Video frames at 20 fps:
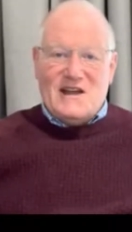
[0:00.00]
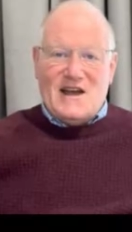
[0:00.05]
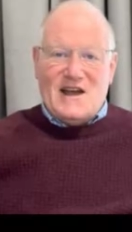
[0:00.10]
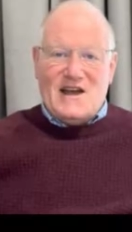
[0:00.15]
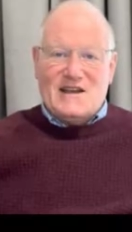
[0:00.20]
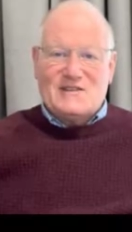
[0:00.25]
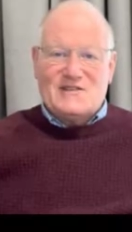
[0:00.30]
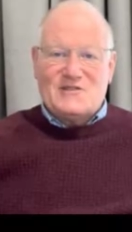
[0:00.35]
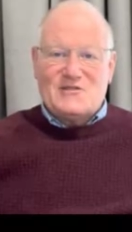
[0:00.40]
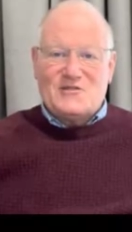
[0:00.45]

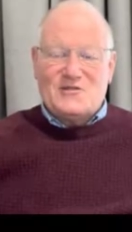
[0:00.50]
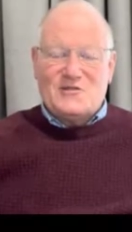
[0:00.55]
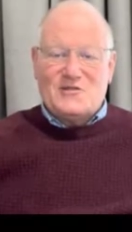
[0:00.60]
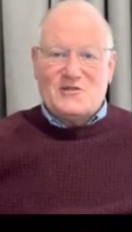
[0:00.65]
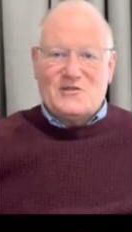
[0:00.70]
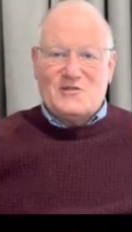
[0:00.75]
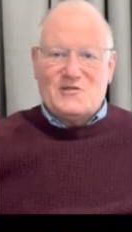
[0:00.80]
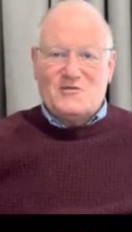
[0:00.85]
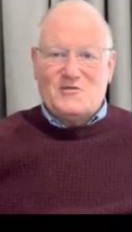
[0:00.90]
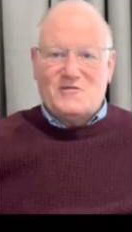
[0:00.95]
à ce
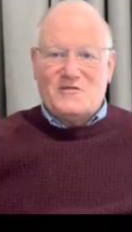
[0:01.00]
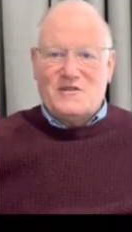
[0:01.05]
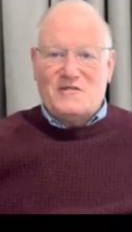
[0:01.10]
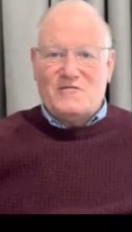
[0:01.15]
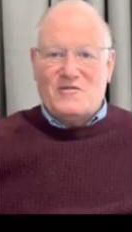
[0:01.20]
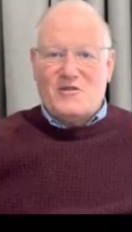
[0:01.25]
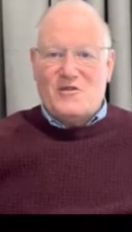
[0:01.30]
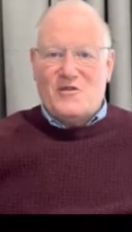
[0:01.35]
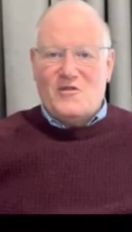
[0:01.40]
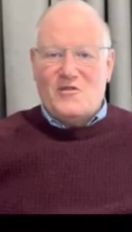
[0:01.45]
que nous
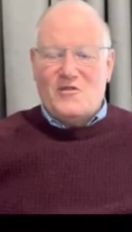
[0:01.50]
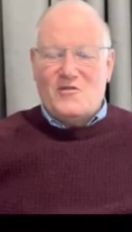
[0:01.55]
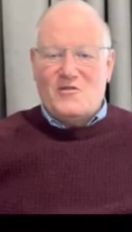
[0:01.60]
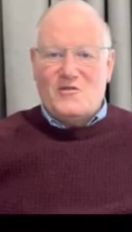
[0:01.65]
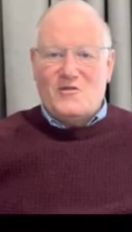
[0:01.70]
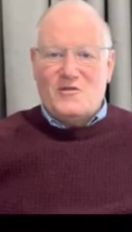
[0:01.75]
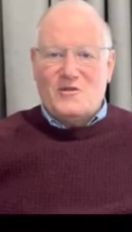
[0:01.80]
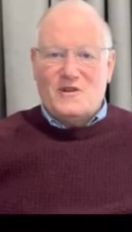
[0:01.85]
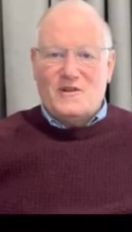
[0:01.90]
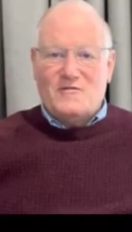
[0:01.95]

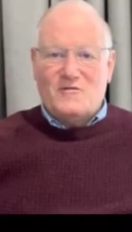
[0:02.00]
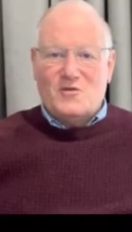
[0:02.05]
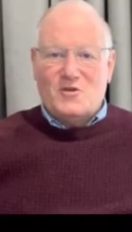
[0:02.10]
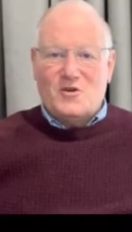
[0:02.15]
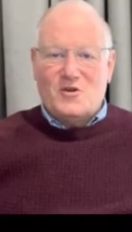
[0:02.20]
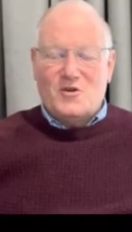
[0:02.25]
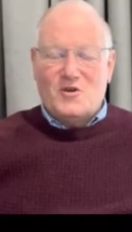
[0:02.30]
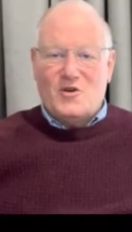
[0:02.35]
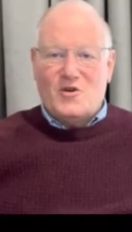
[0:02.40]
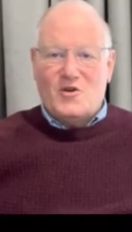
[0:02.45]
vivons au niveau
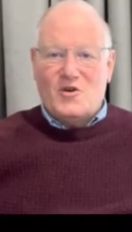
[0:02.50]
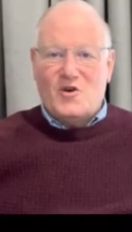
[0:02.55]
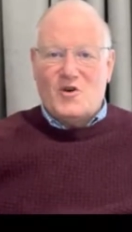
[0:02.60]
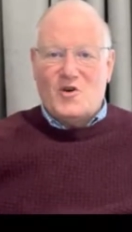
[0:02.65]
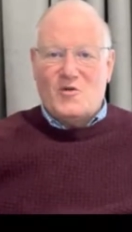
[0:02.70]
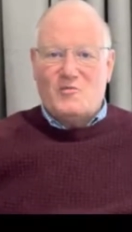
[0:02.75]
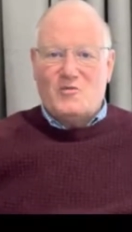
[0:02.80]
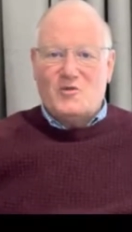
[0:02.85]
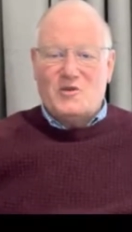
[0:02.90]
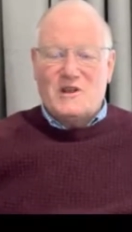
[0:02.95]
de
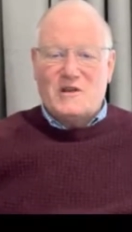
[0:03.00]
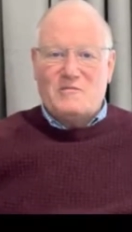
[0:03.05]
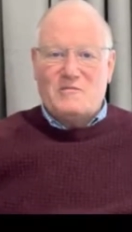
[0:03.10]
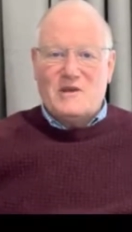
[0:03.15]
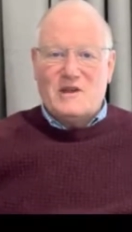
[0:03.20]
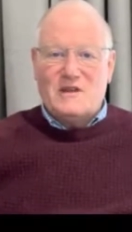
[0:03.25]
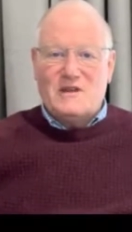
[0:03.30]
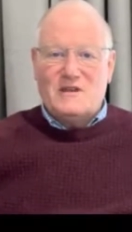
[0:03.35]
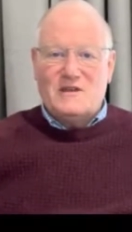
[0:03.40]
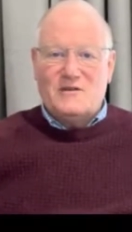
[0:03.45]
l'Europe ou des
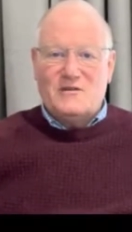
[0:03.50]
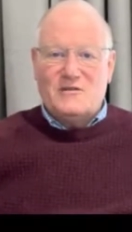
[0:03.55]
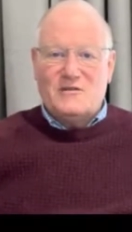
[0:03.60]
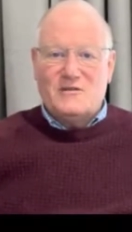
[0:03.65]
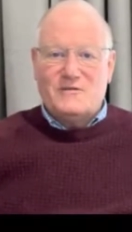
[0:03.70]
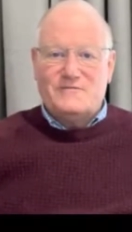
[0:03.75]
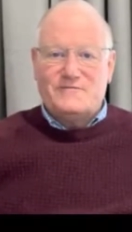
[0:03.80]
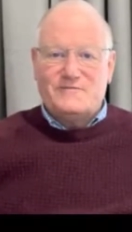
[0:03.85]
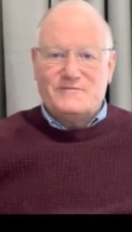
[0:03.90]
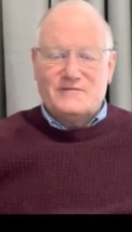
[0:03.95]
pays
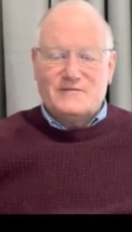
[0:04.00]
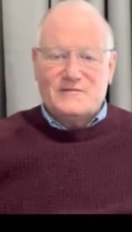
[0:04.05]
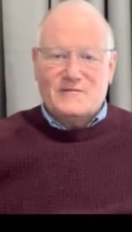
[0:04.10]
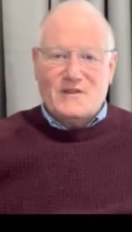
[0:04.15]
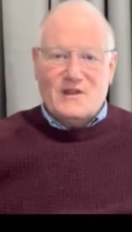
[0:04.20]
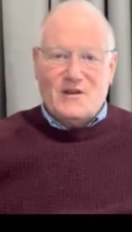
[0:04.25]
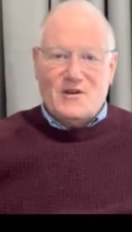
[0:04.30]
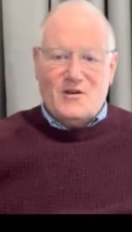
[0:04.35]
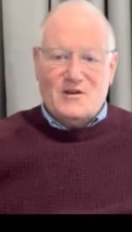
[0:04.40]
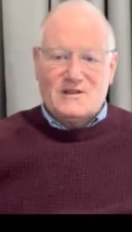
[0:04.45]
euh,
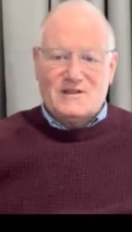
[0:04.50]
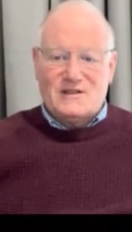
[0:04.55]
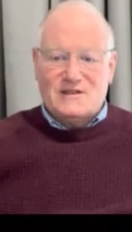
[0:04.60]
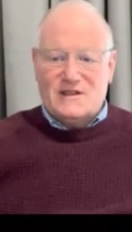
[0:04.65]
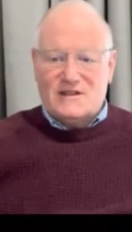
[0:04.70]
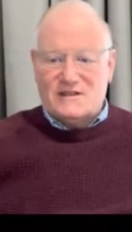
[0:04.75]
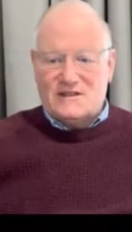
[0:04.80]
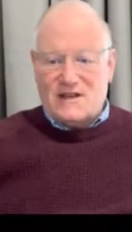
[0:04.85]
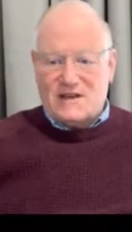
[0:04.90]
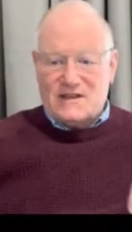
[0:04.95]

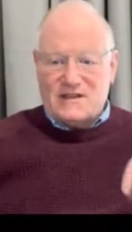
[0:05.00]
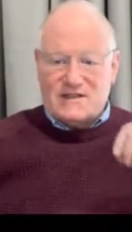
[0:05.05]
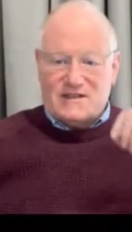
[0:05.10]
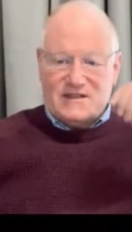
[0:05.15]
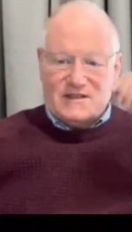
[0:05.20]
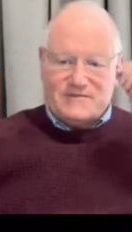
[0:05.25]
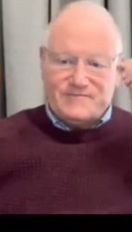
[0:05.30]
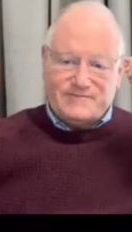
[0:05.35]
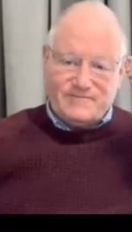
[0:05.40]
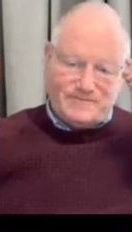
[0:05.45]

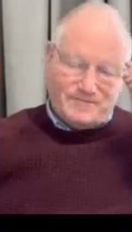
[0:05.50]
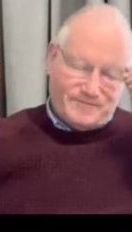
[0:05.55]
occidentalisés.